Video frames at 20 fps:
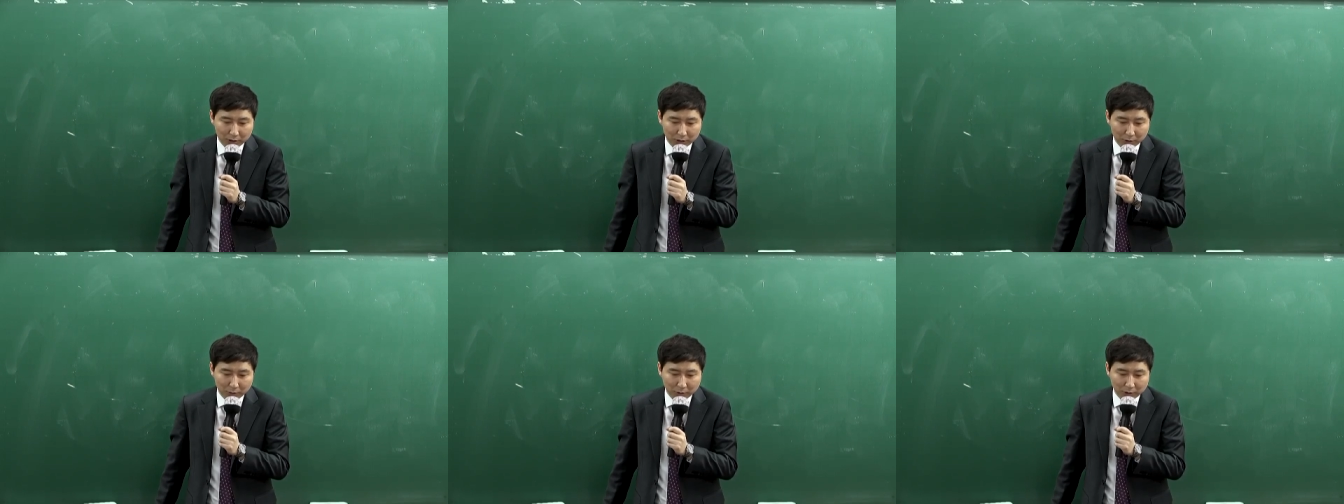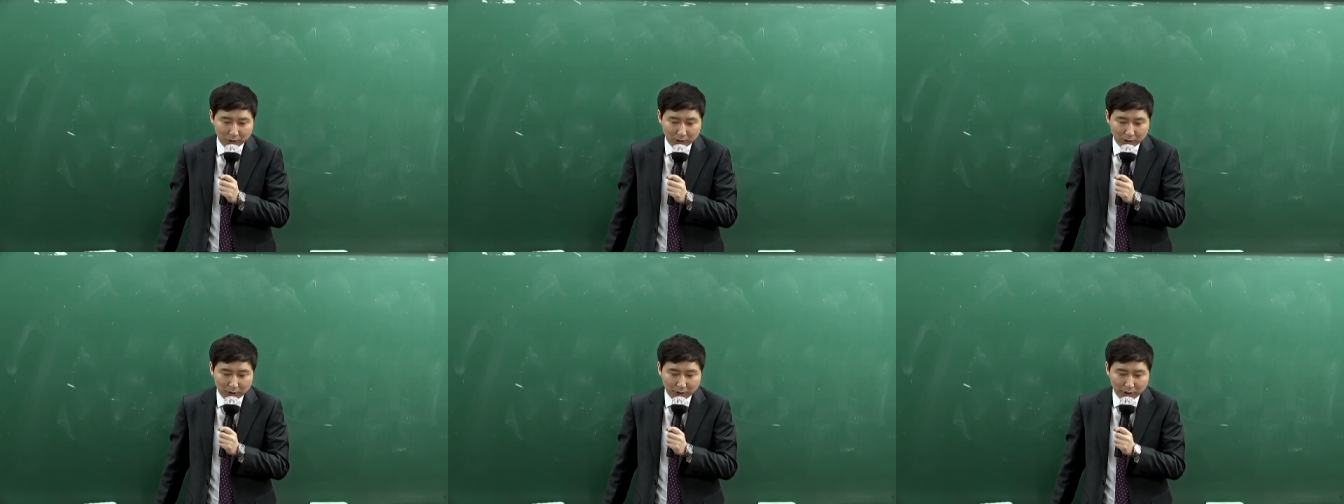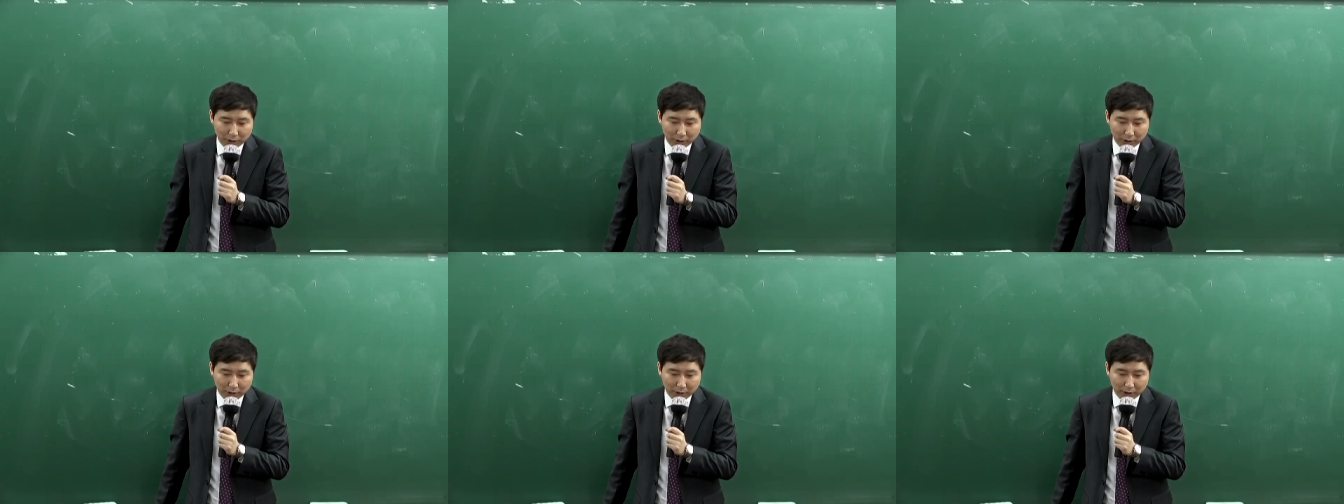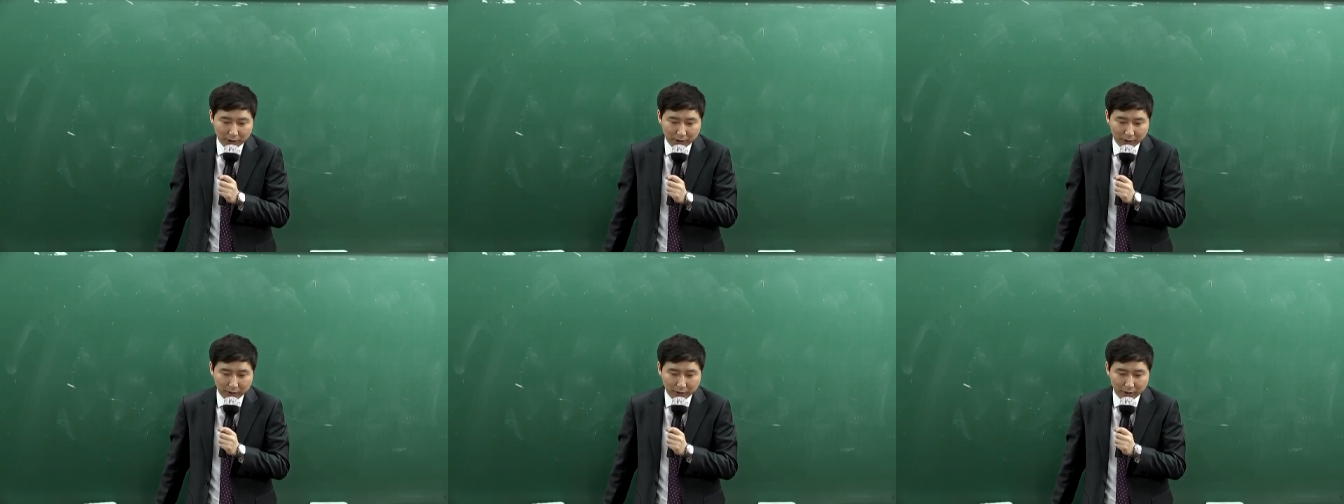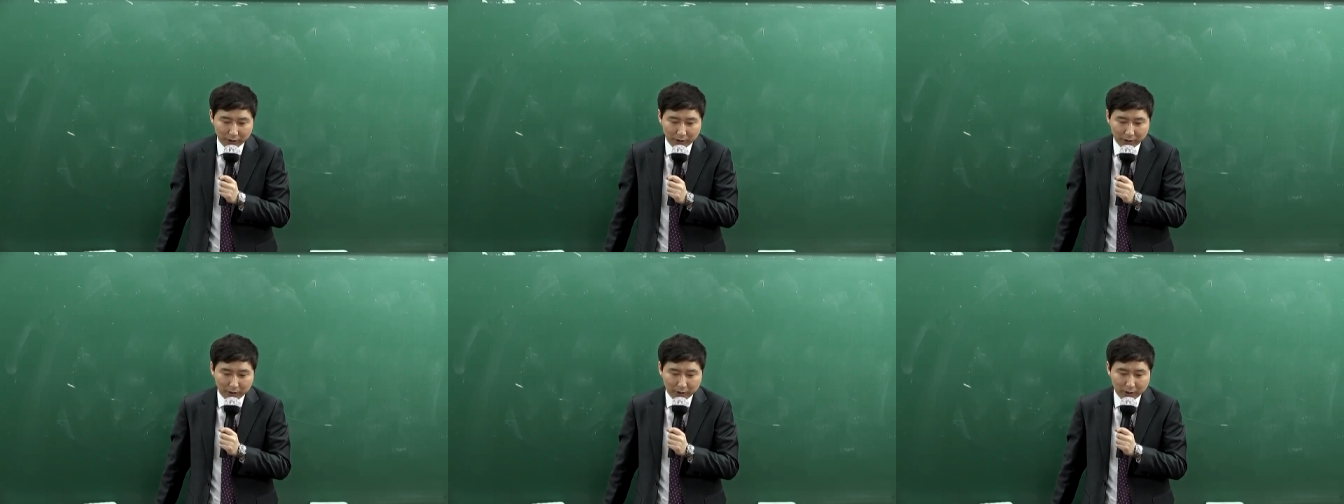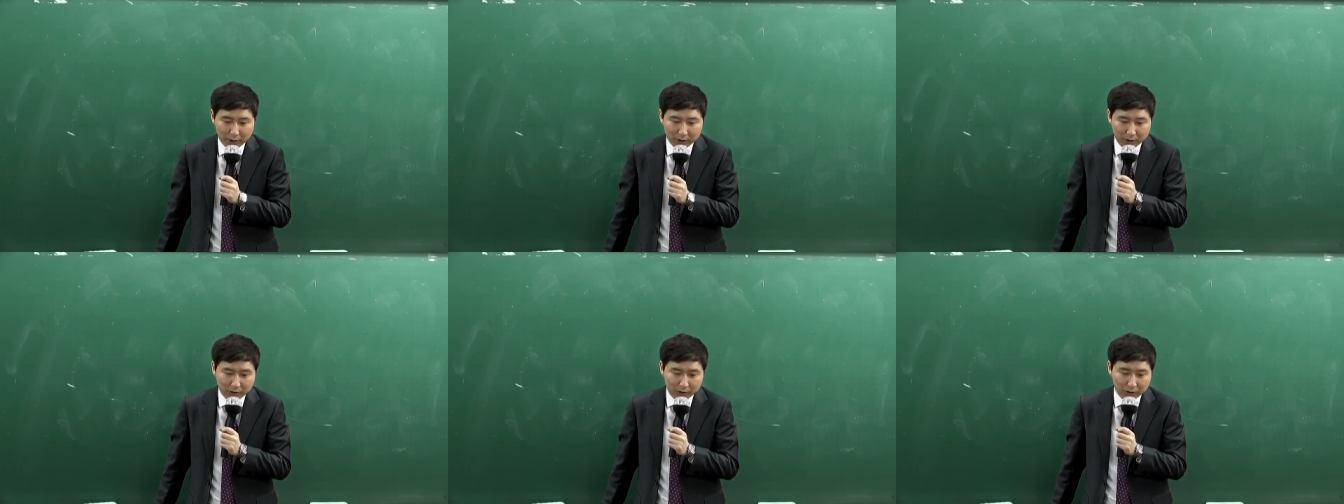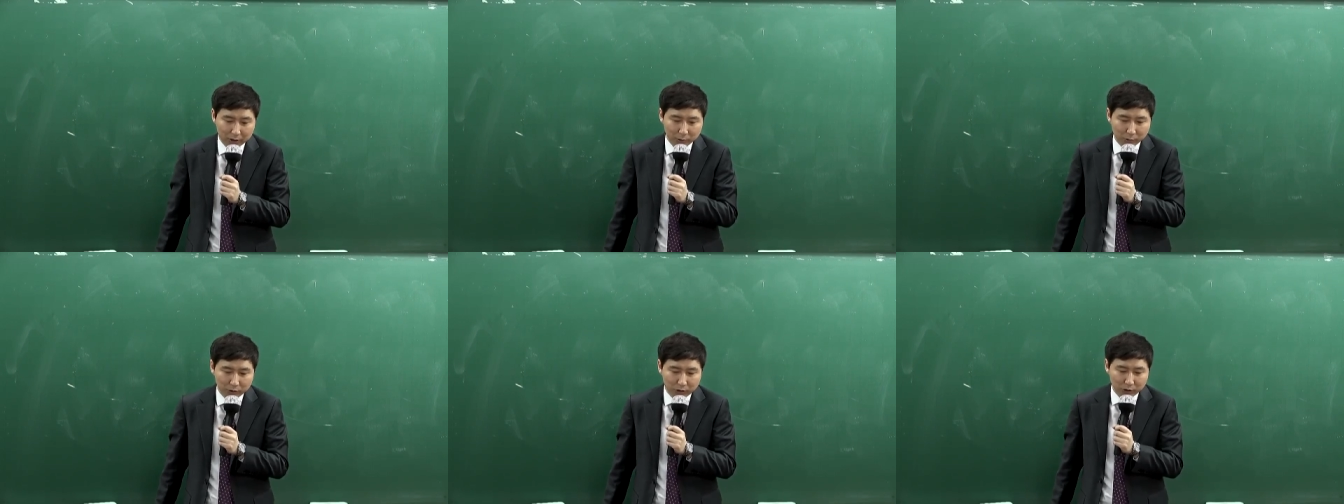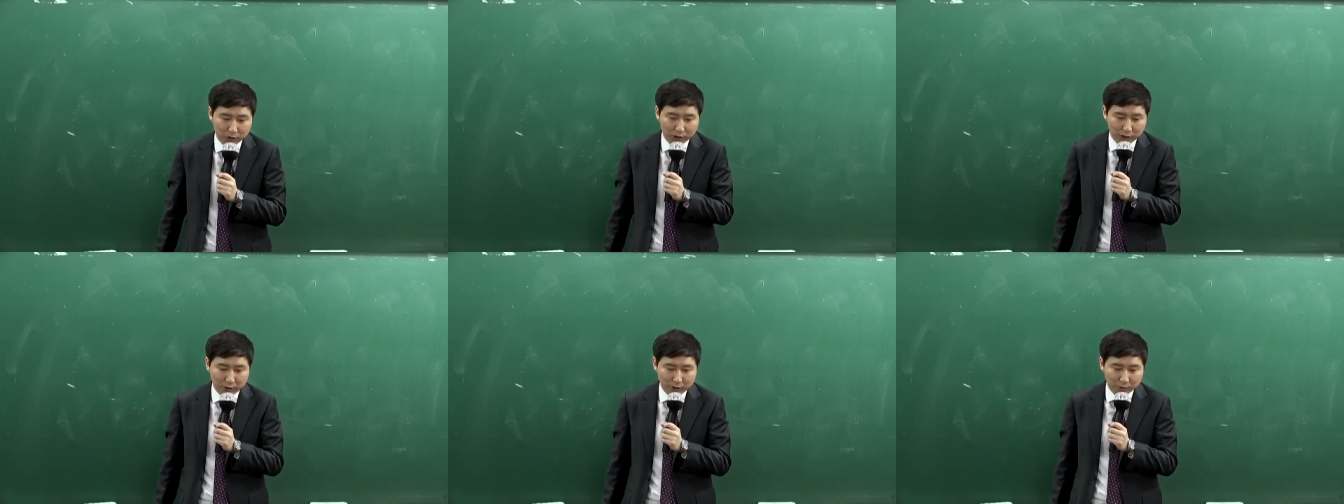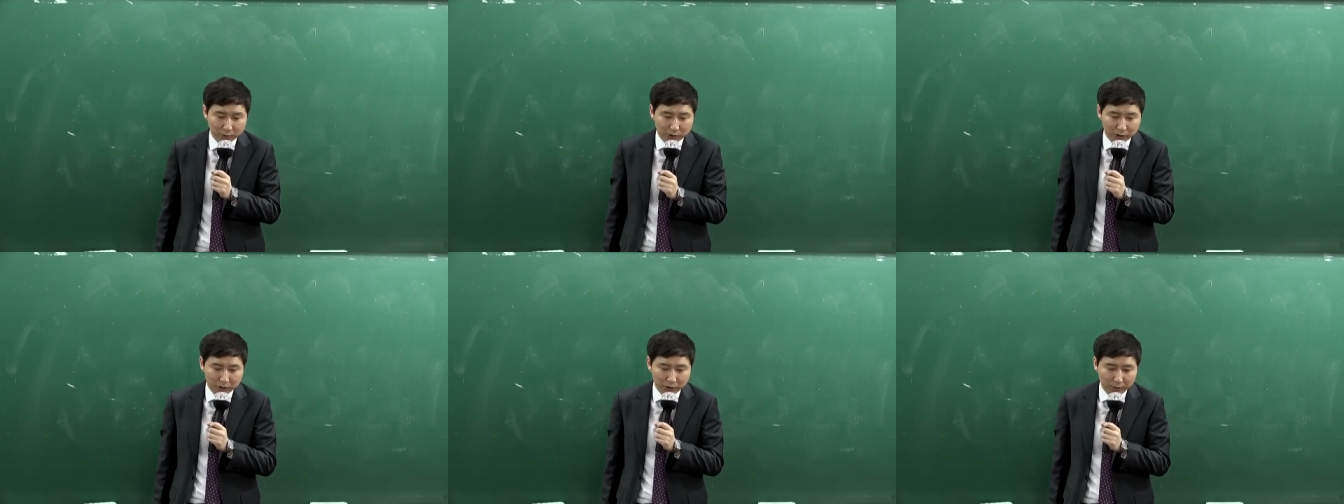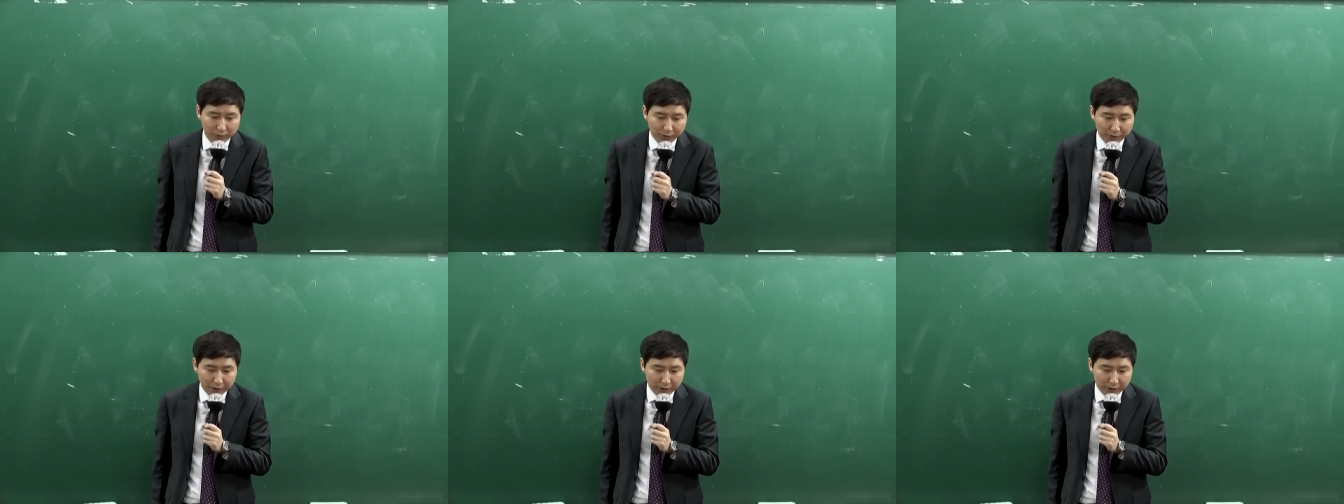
직장 폐쇄를 단행하였다. 2015년 7월 4일 음을